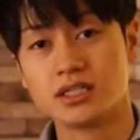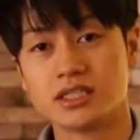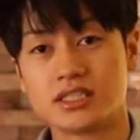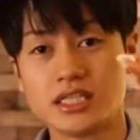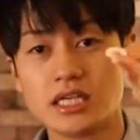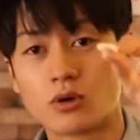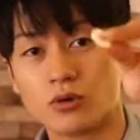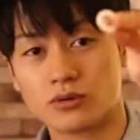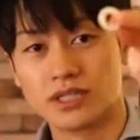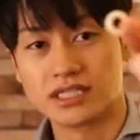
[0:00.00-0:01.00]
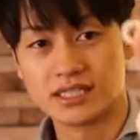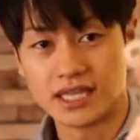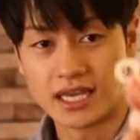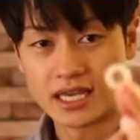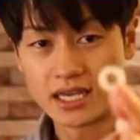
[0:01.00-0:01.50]
シリコンのです
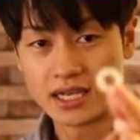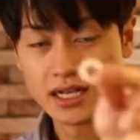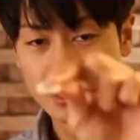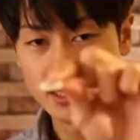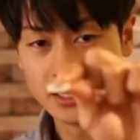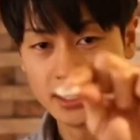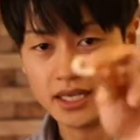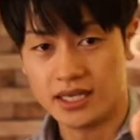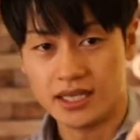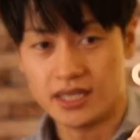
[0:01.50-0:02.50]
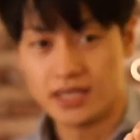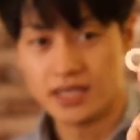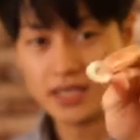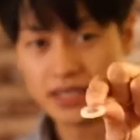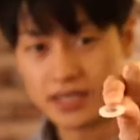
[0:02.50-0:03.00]
ね、
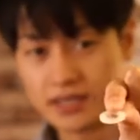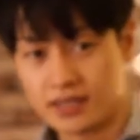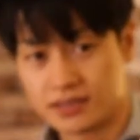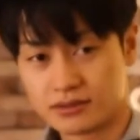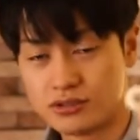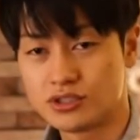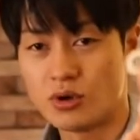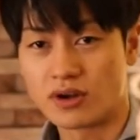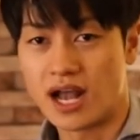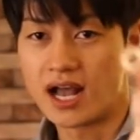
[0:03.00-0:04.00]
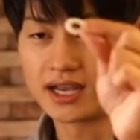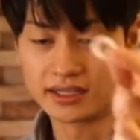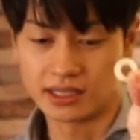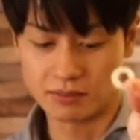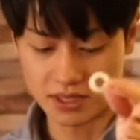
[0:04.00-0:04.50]
えー、クッションが入っ
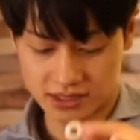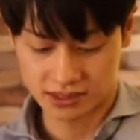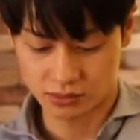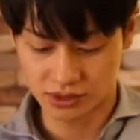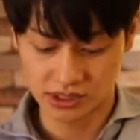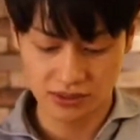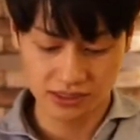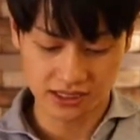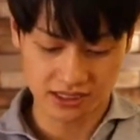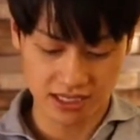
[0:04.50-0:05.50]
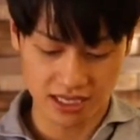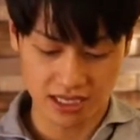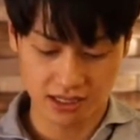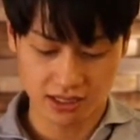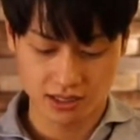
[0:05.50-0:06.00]
てます。こちらはです
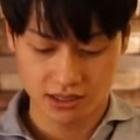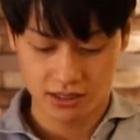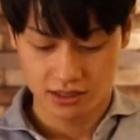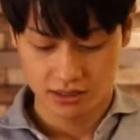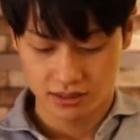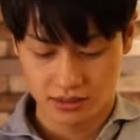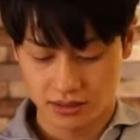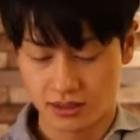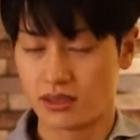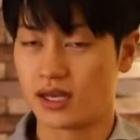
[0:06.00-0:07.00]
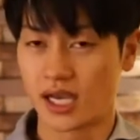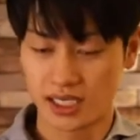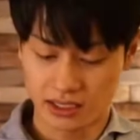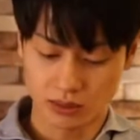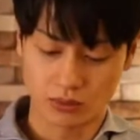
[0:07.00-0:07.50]
ね、
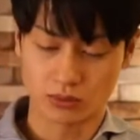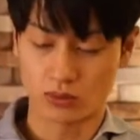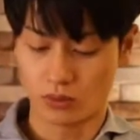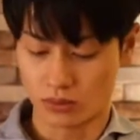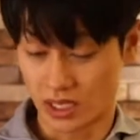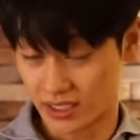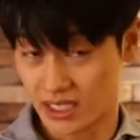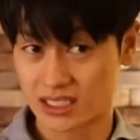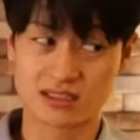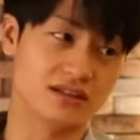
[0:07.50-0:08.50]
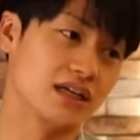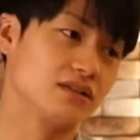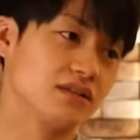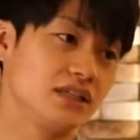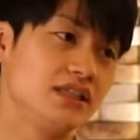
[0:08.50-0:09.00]
入ってることを必ず
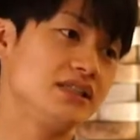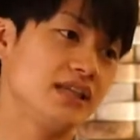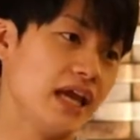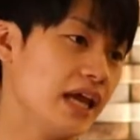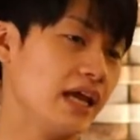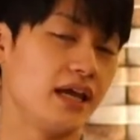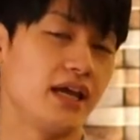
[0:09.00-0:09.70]
確認して